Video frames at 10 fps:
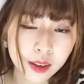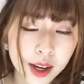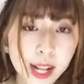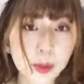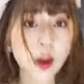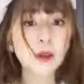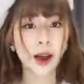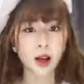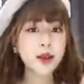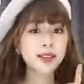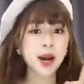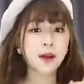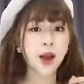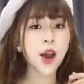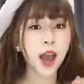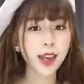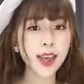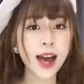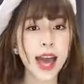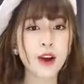cái này mọi người mặc ở bên trong áo hai
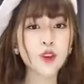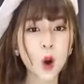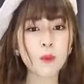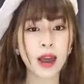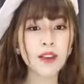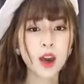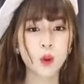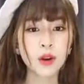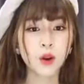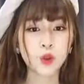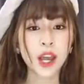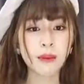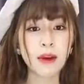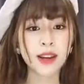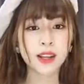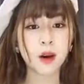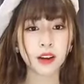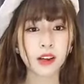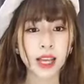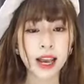dây áo thun áo gì cũng được tùy mình nha mọi
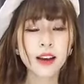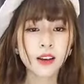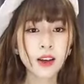người nha